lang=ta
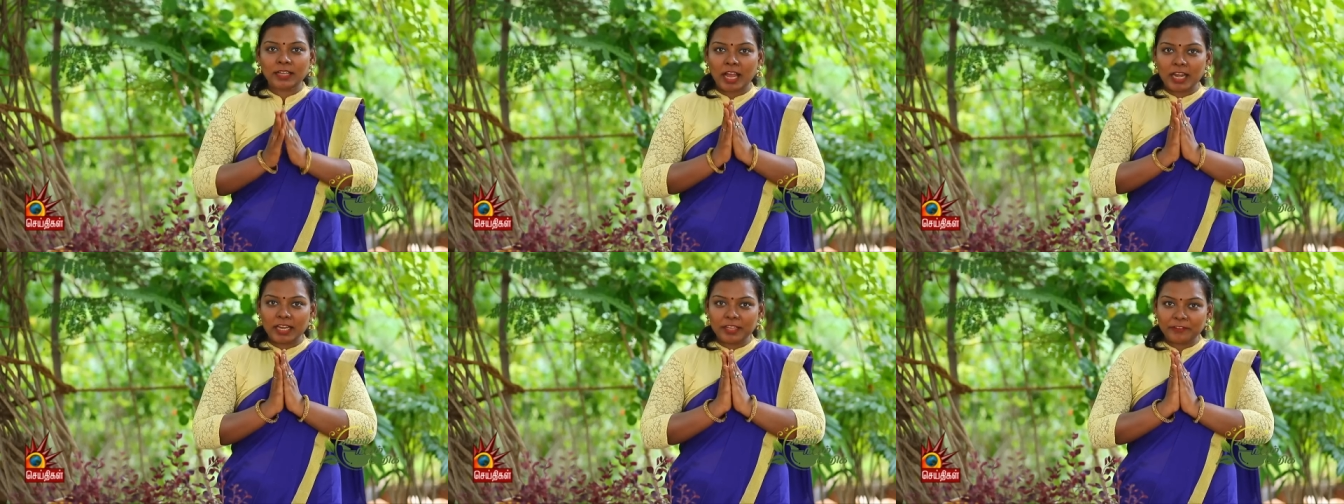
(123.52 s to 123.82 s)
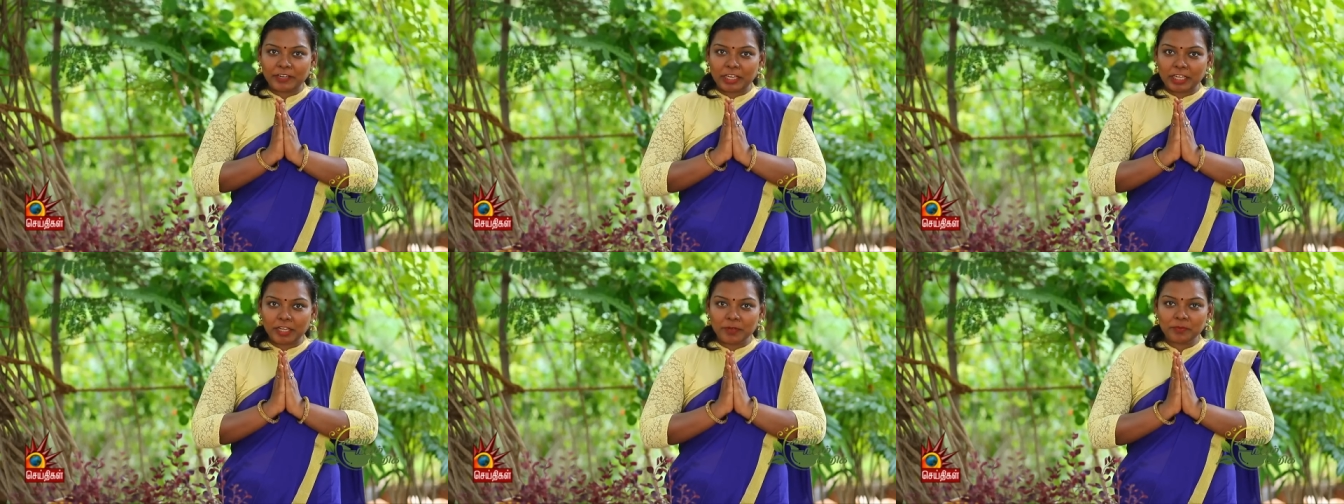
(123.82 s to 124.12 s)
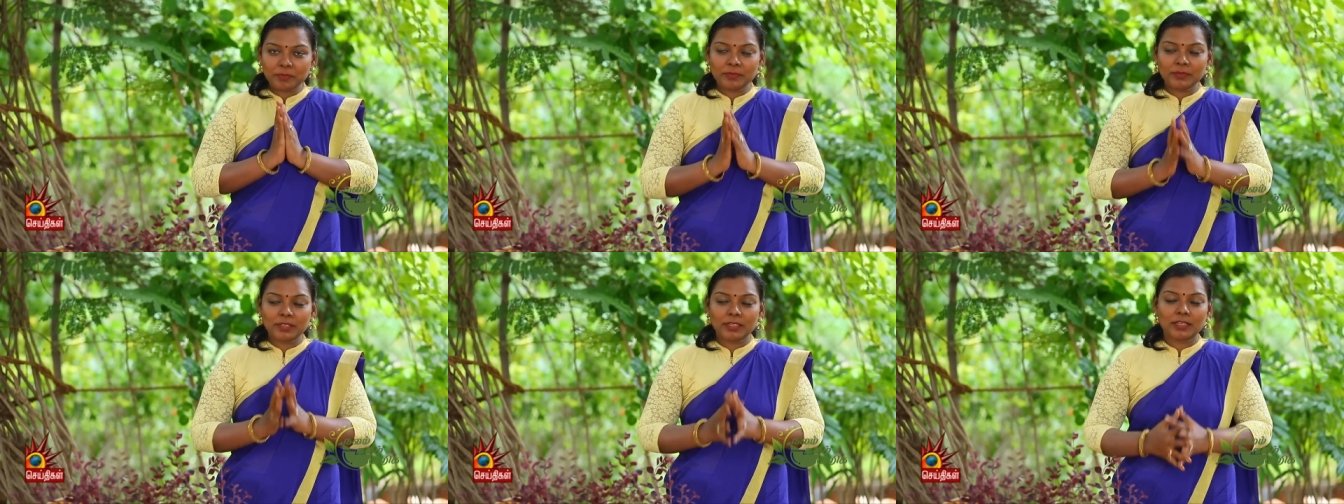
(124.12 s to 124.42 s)
காலை
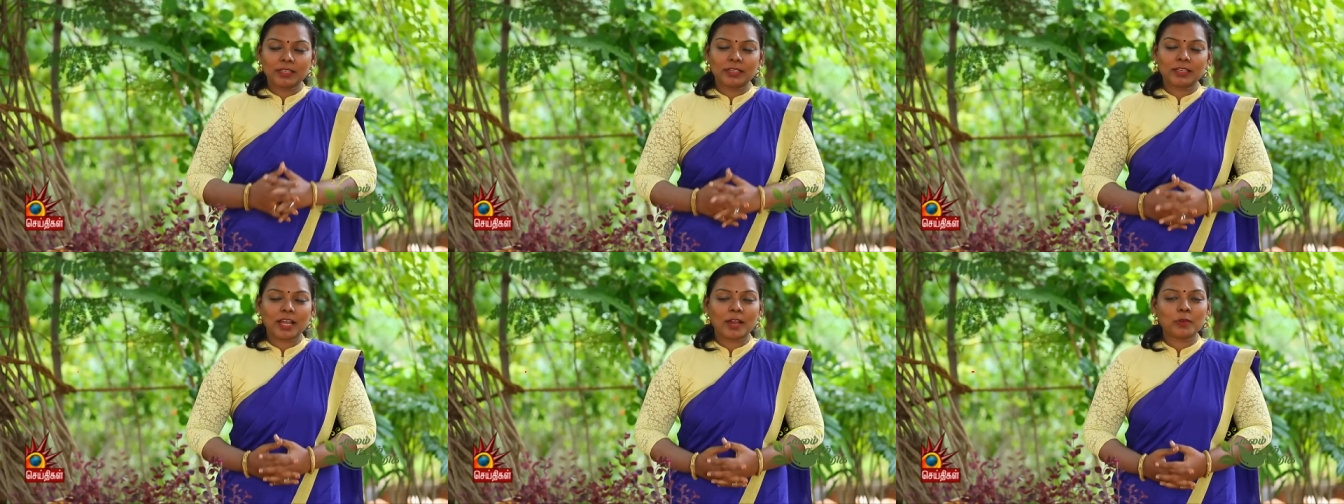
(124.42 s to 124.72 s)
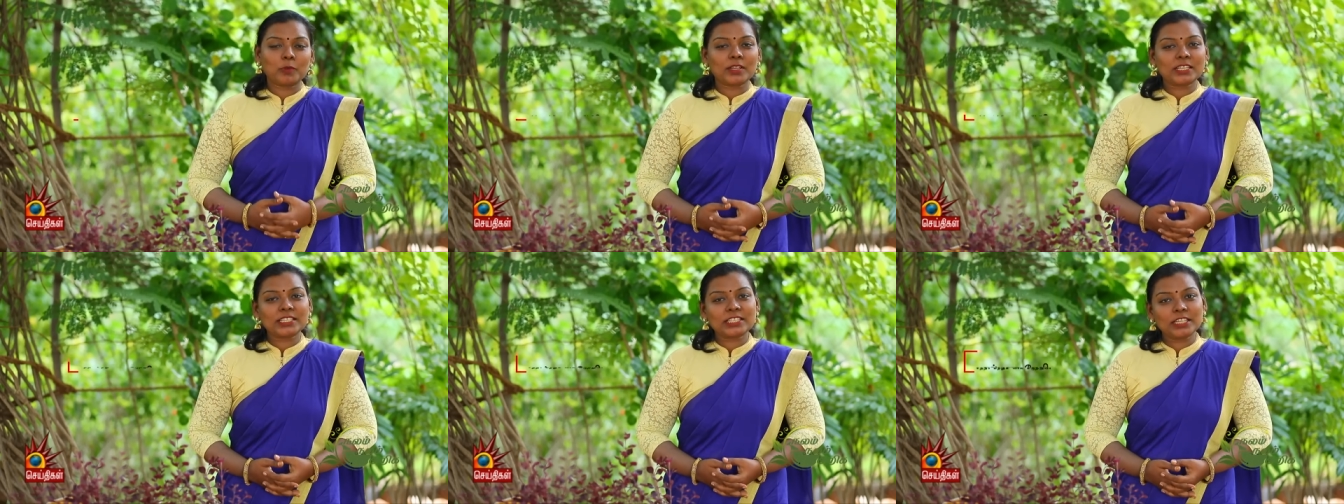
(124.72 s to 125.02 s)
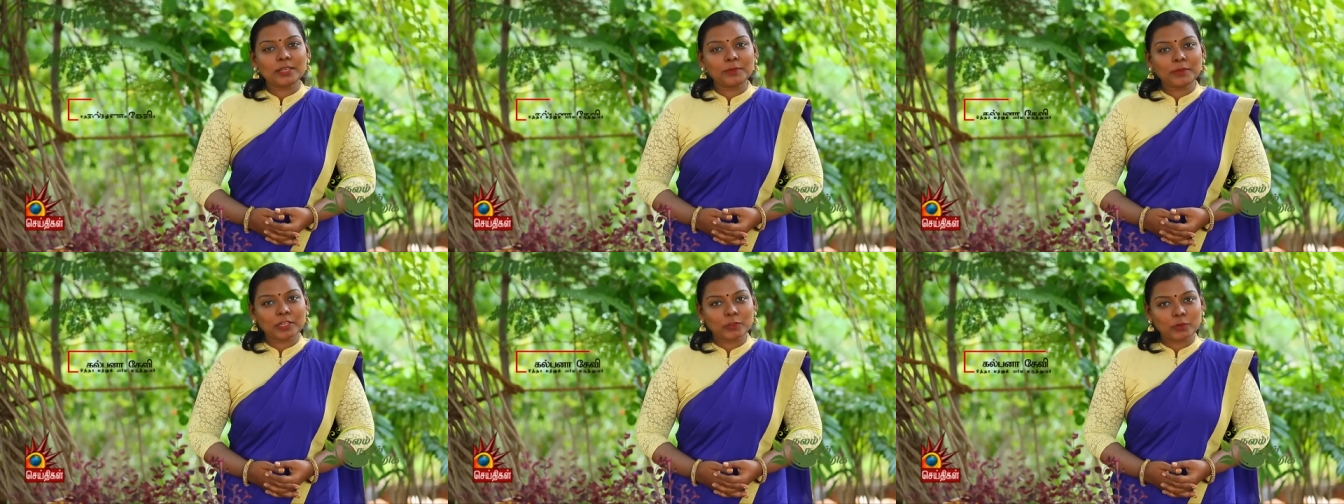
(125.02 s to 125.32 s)
வணக்கம் நான் உங்கள்
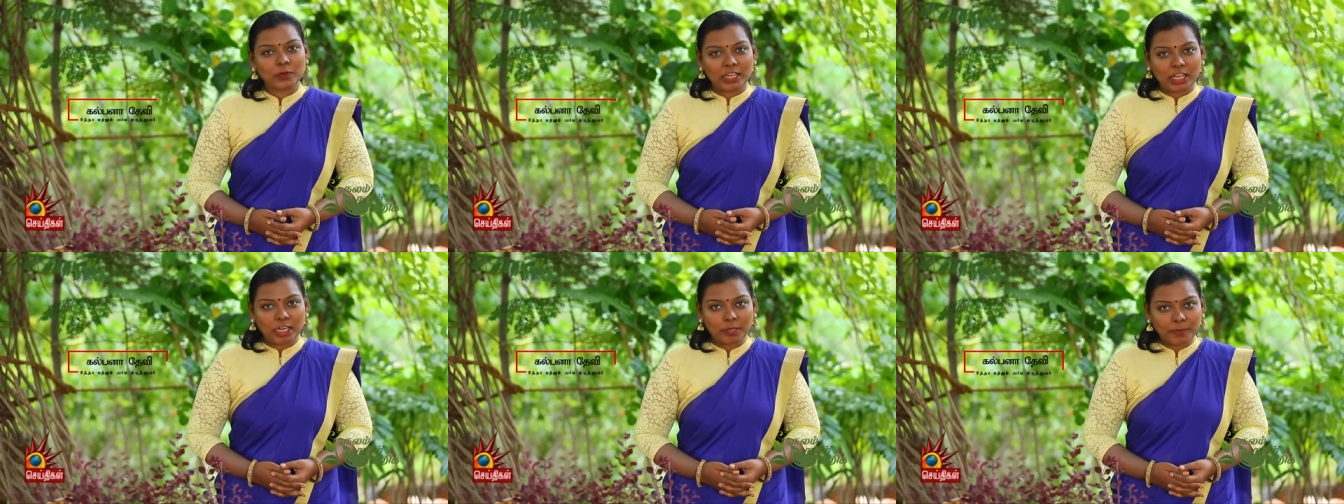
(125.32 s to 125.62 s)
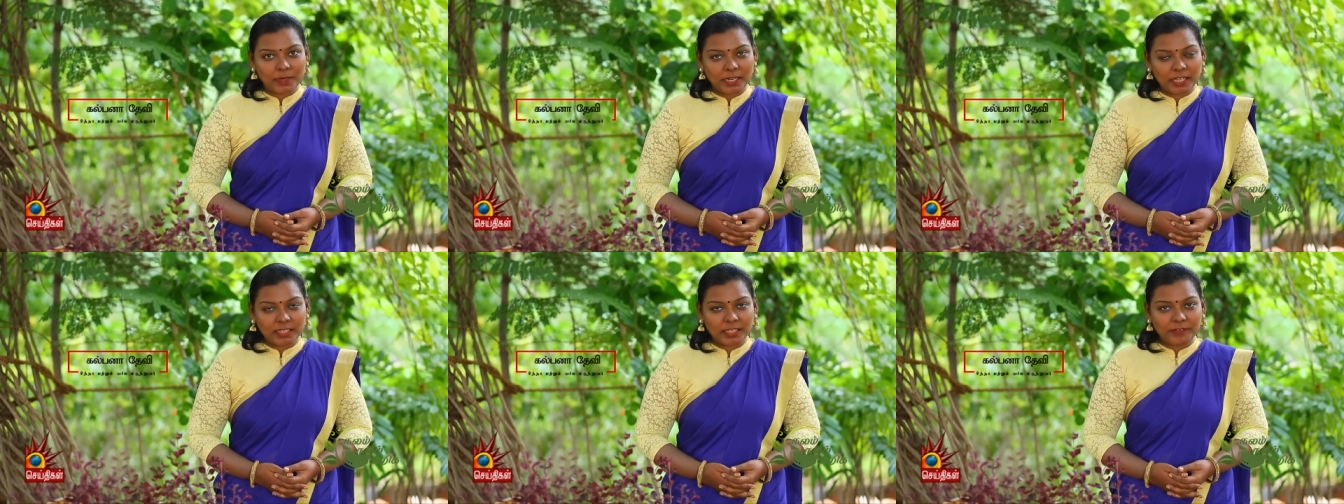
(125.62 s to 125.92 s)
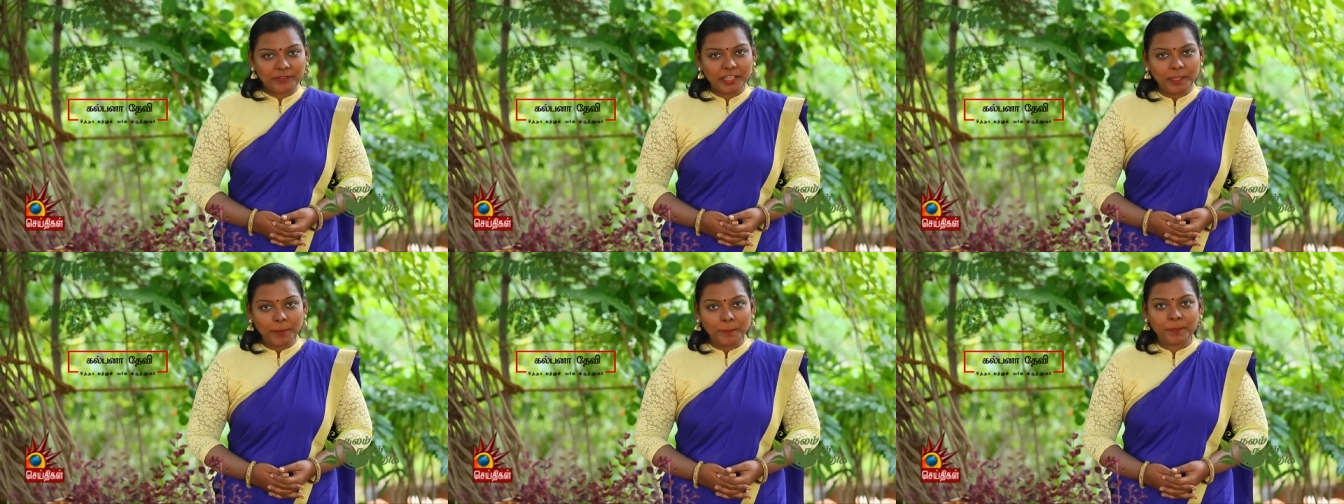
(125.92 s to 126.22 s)
சித்த மருத்துவர் கல்பனா
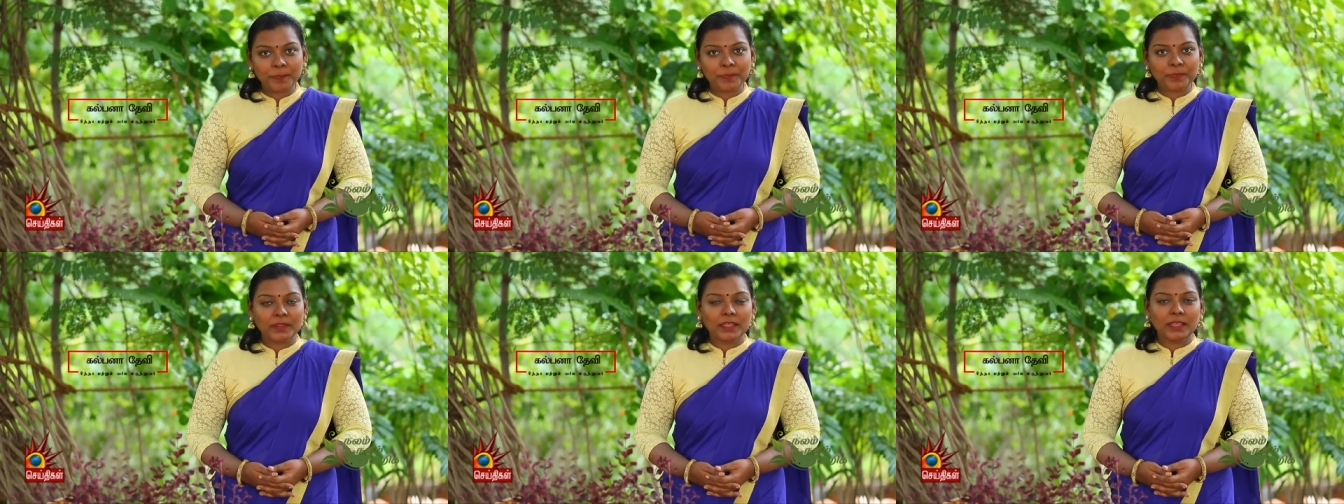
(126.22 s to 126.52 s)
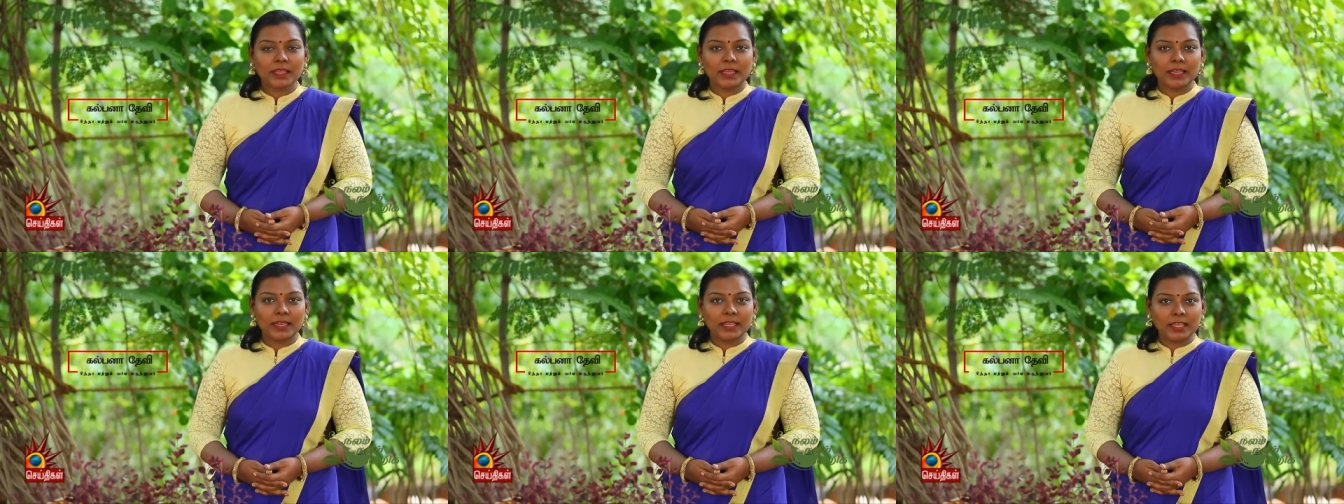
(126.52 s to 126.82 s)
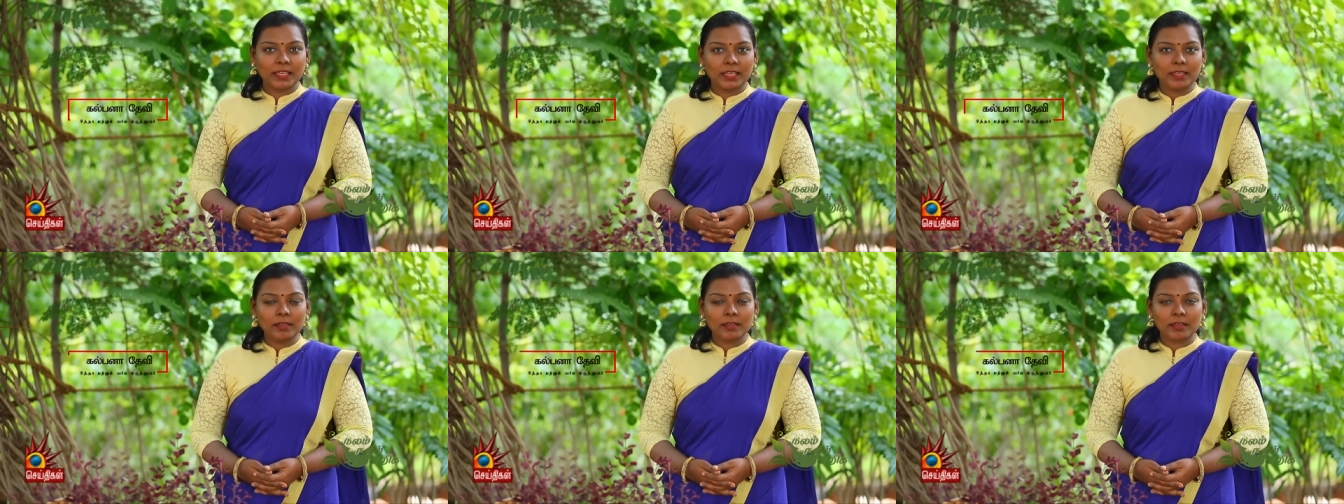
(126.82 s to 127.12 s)
தேவி
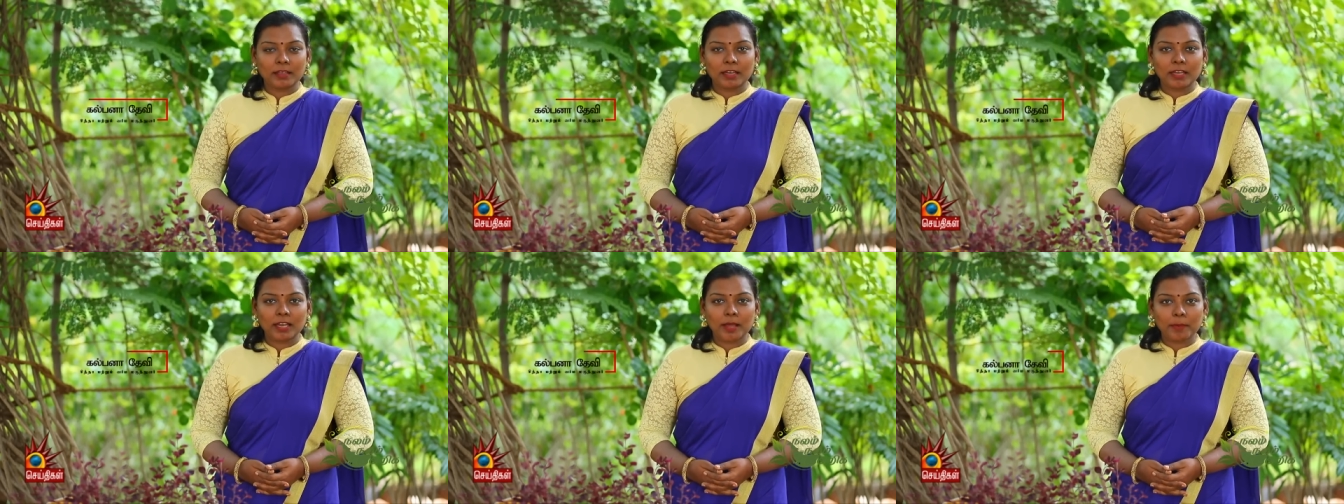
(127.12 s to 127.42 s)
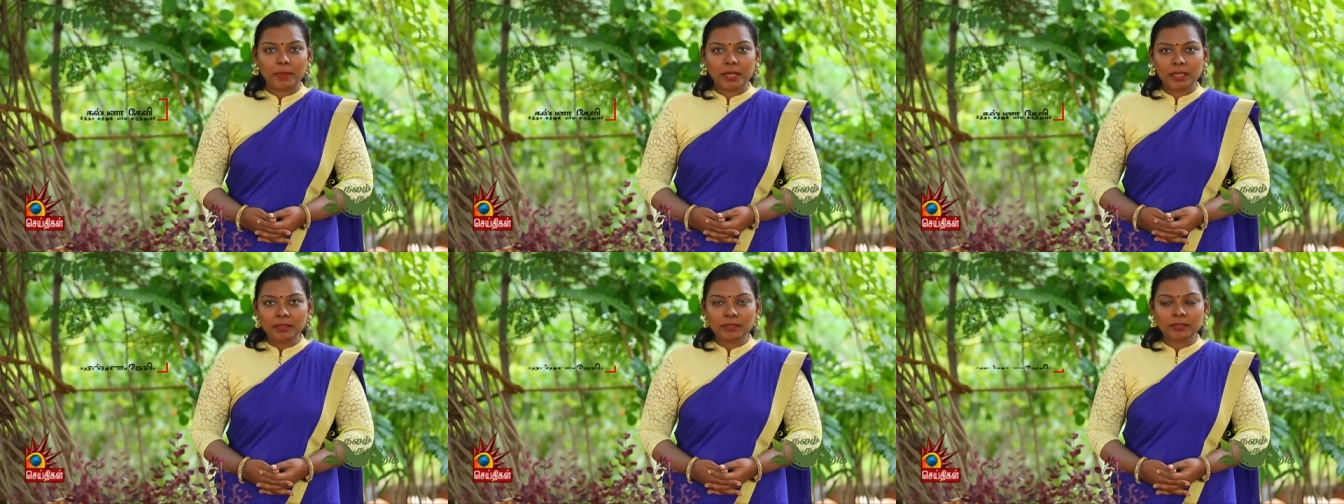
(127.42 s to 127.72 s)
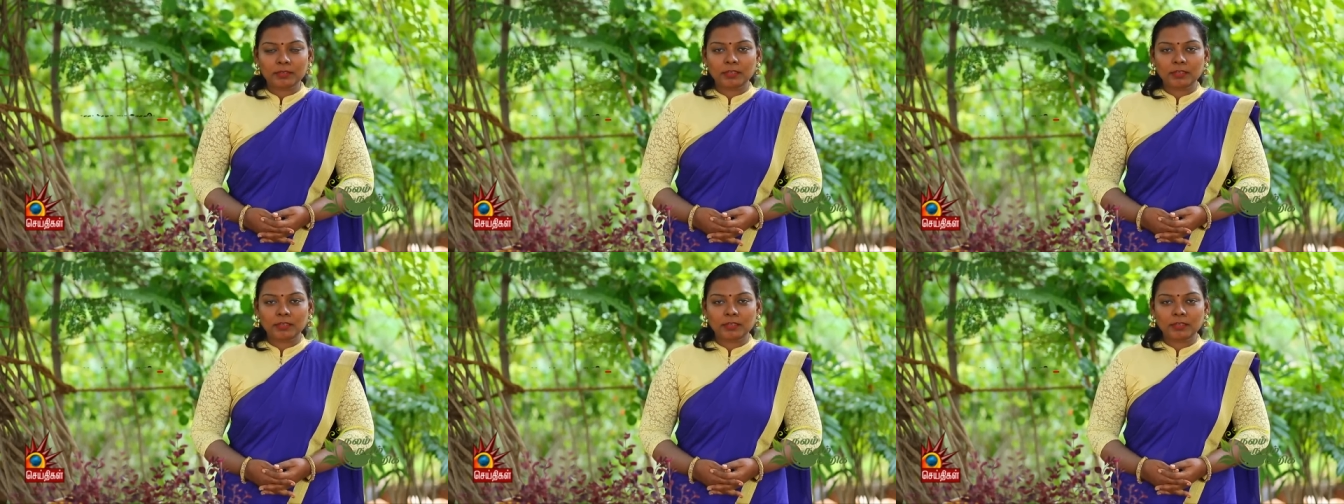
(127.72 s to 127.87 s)
இன்னைக்கு நம்ம